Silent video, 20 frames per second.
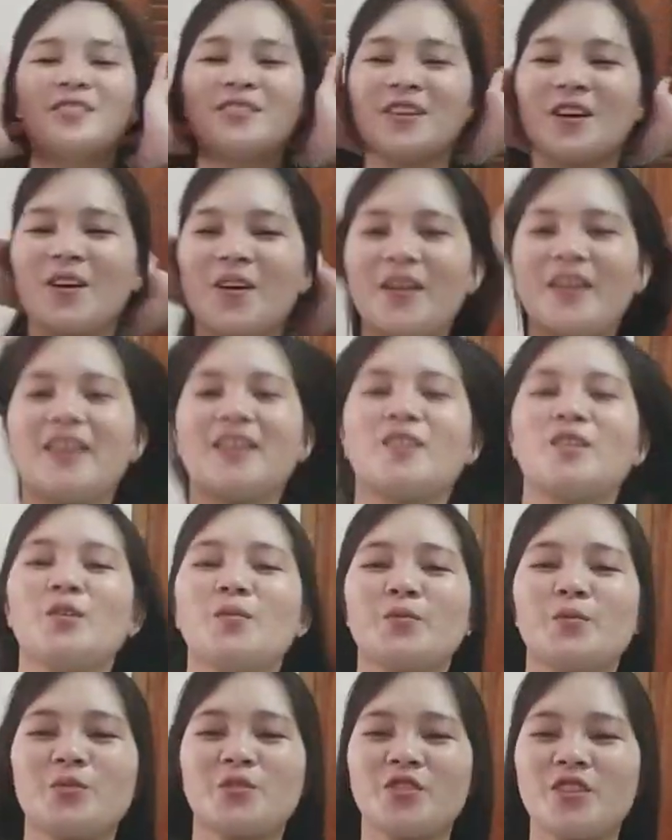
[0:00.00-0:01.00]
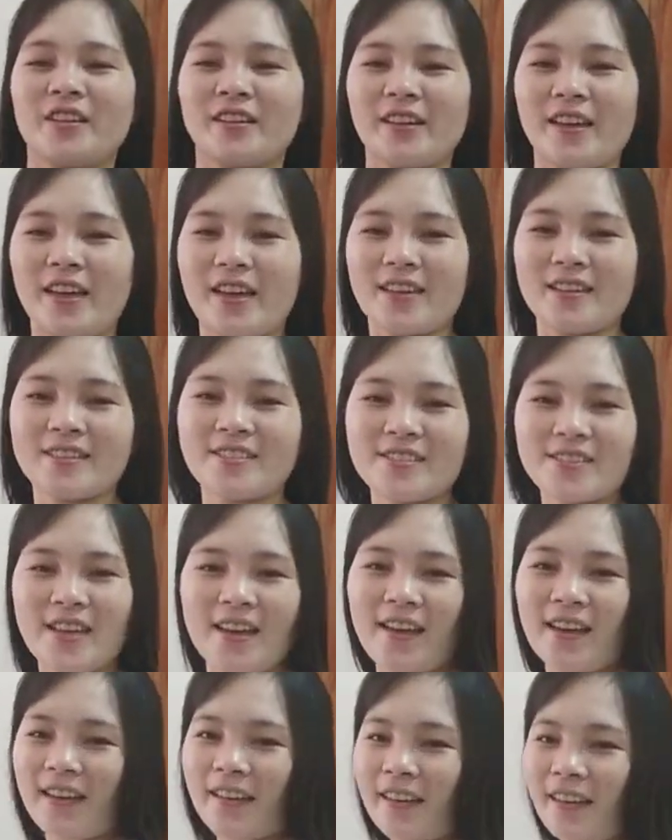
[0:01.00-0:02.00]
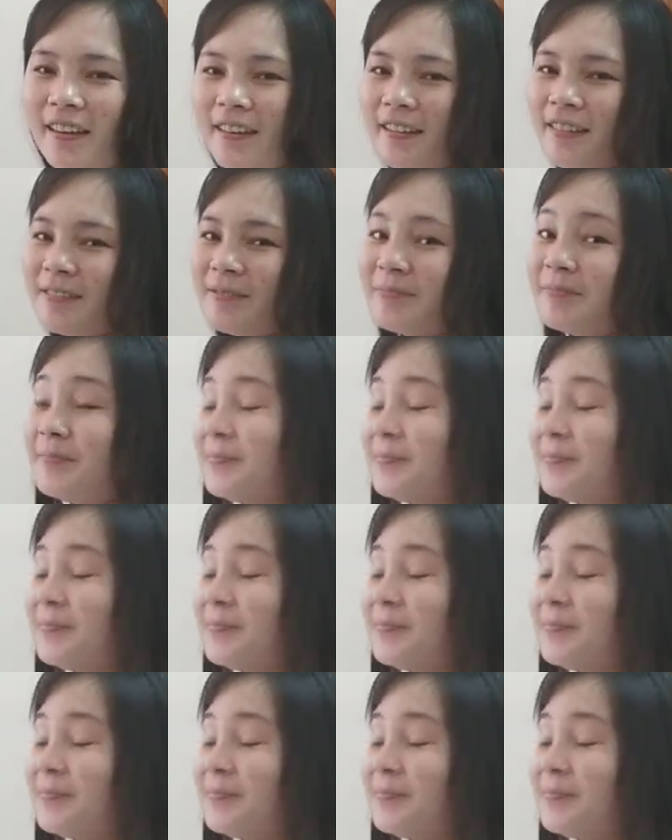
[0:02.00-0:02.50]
so ito po siya guys sa akin.